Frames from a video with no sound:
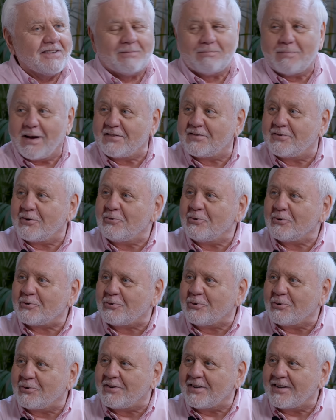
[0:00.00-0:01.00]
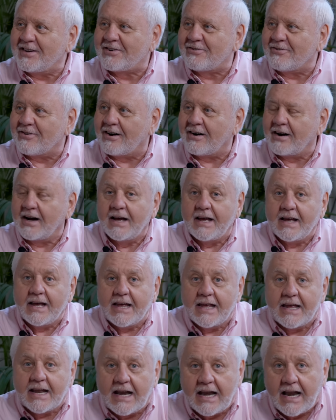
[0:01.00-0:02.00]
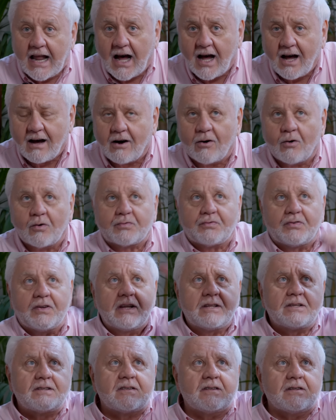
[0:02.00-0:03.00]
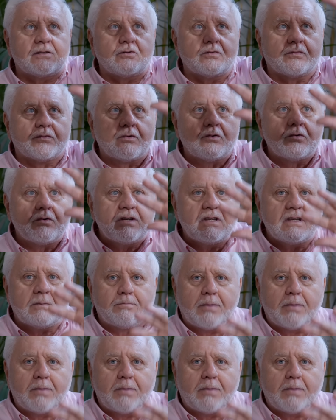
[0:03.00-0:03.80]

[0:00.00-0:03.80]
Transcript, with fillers: il passe de l'autre côté. quoi. Et là, en fait, si tu veux, il